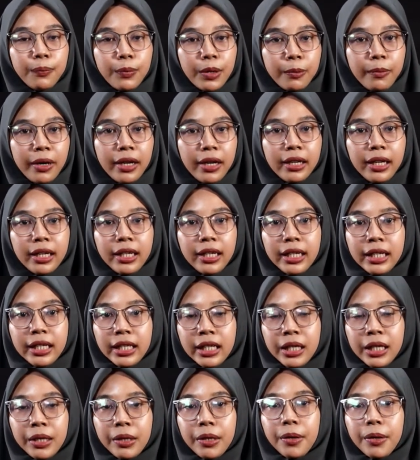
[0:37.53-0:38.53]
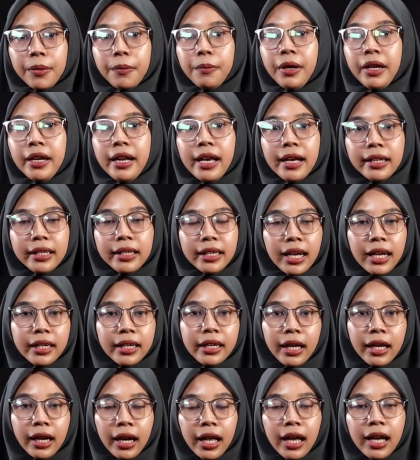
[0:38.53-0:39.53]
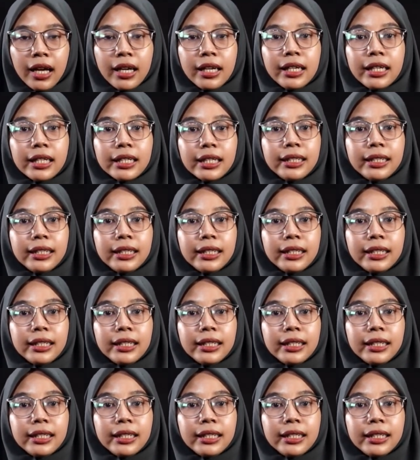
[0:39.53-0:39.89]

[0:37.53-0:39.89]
permanen ini bedanya adalah